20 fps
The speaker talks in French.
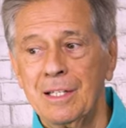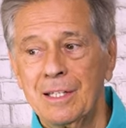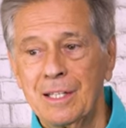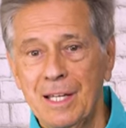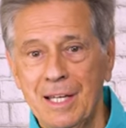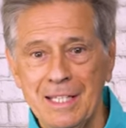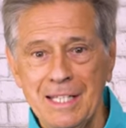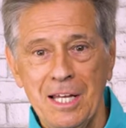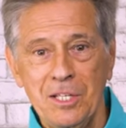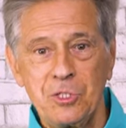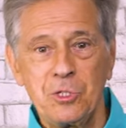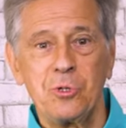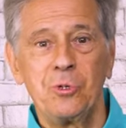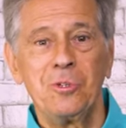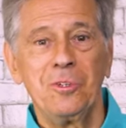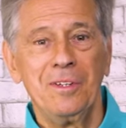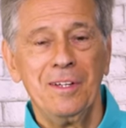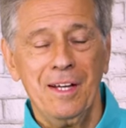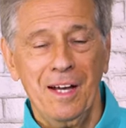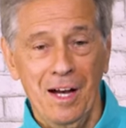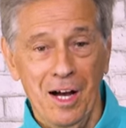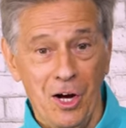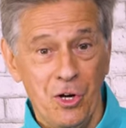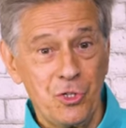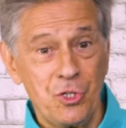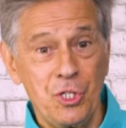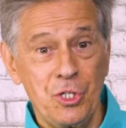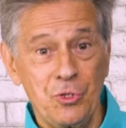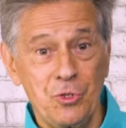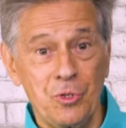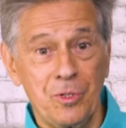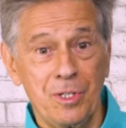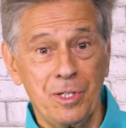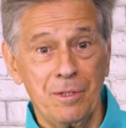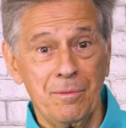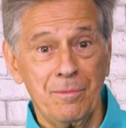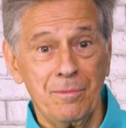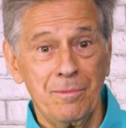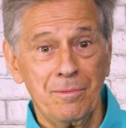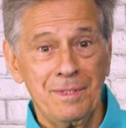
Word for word: créature en Jésus-Christ.